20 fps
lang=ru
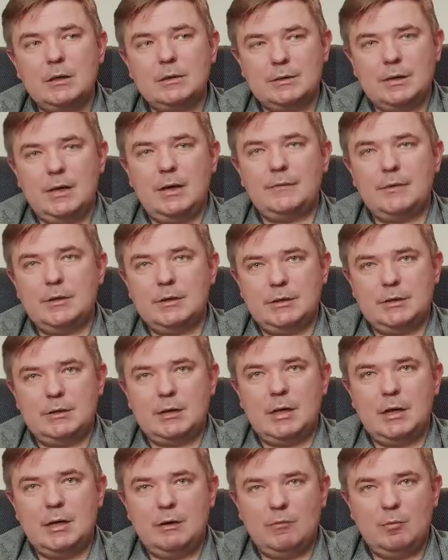к ставке
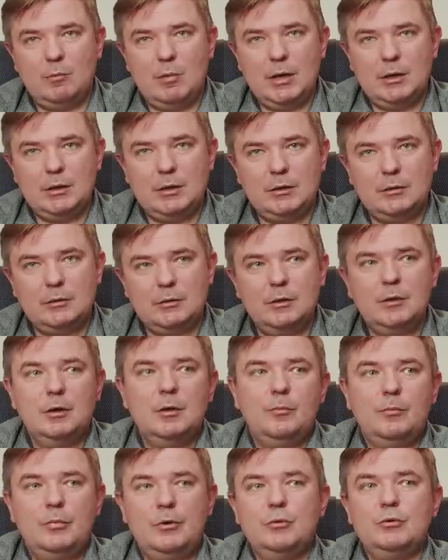Центрального банка,
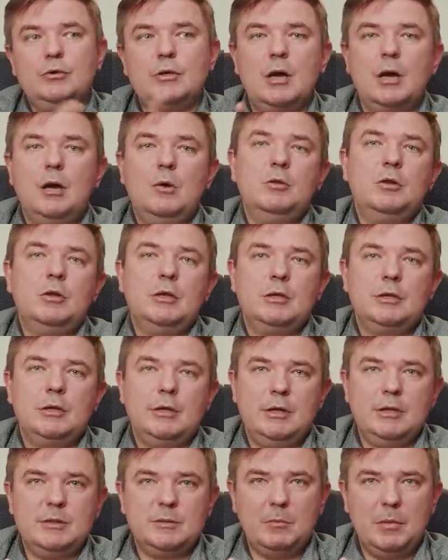плюс какой-то
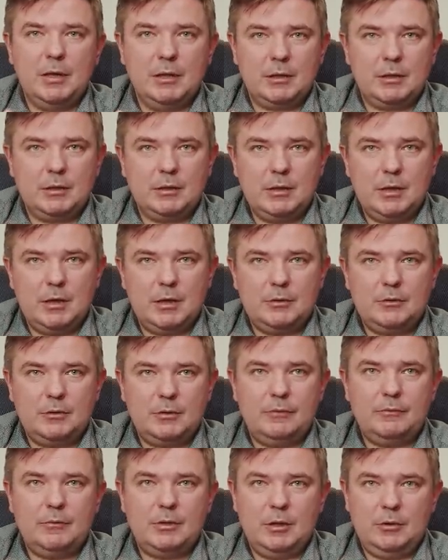интерес банка, да,
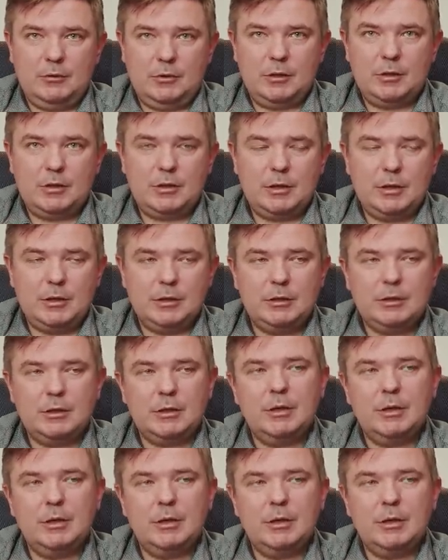который выдает этот кредит.